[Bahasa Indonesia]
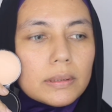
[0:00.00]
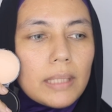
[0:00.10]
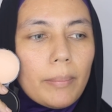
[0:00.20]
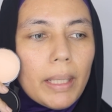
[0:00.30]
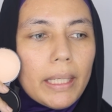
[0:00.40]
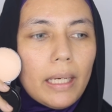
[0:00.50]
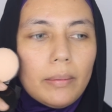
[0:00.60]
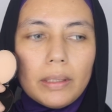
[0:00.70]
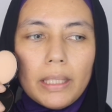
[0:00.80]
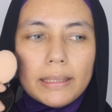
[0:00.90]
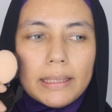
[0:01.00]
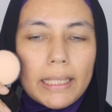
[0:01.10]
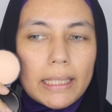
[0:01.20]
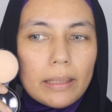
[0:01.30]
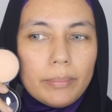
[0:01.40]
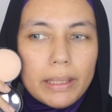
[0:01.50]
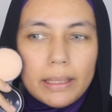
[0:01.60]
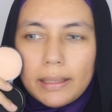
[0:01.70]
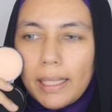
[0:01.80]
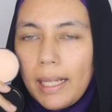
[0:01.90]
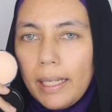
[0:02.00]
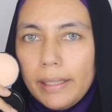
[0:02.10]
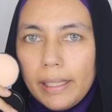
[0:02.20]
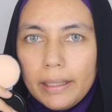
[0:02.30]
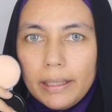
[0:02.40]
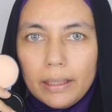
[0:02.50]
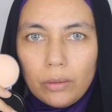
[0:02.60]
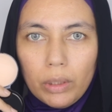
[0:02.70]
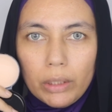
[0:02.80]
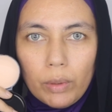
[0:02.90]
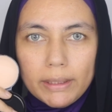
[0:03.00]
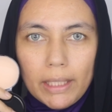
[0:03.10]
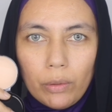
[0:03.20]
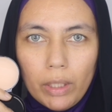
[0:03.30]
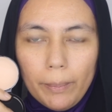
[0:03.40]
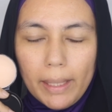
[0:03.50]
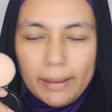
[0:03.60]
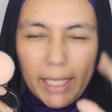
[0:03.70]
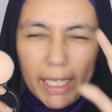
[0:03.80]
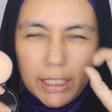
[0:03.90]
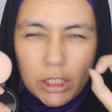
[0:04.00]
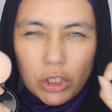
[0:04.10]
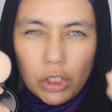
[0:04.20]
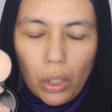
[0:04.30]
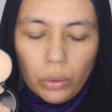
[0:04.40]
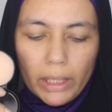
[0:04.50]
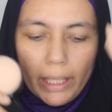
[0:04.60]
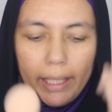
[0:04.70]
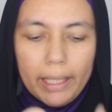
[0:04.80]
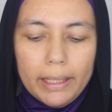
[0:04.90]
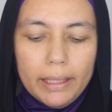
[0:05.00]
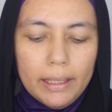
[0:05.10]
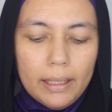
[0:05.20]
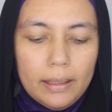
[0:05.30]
sama ya, ya sedikit lebih terang lah dari kulit wajah gue, but it's okay.